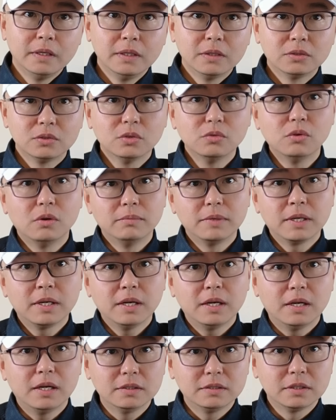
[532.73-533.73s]
所以我们
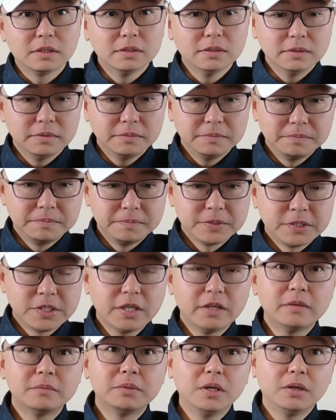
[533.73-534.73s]
看啊，这个
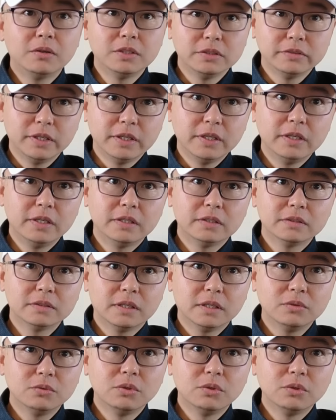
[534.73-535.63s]
千万不要以为啊，